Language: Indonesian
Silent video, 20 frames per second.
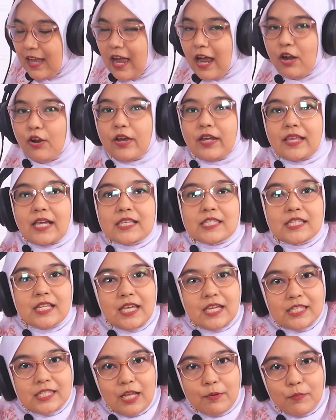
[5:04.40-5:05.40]
Kalau kita
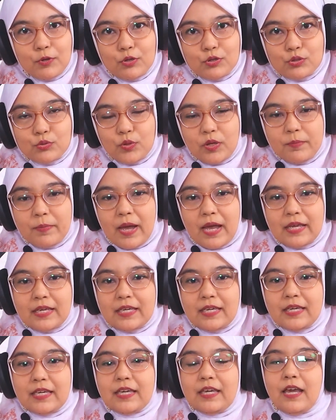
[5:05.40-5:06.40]
sering-sering menyusui
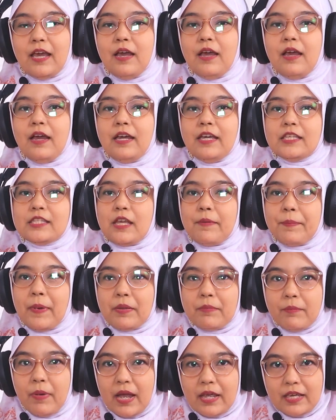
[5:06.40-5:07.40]
bayi,
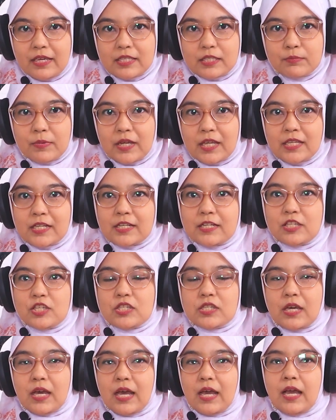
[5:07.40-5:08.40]
isapan bayi semakin
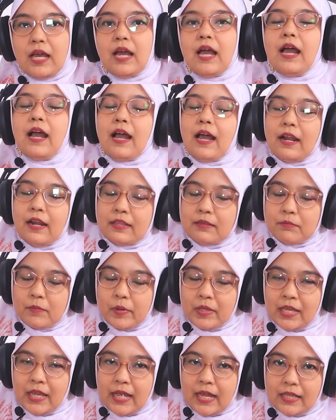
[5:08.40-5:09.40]
kencang
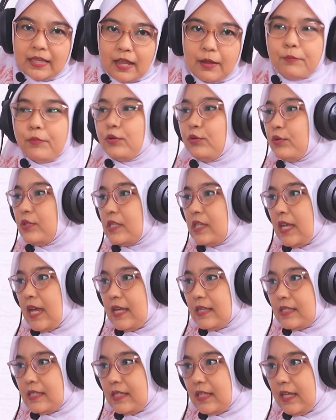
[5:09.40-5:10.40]
akan meningkatkan
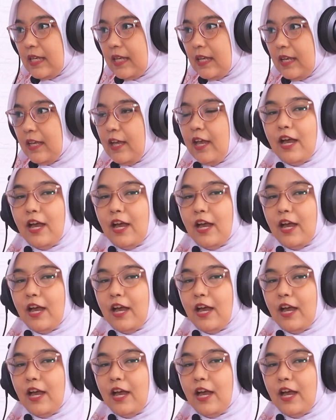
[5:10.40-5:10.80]
produksi ASI.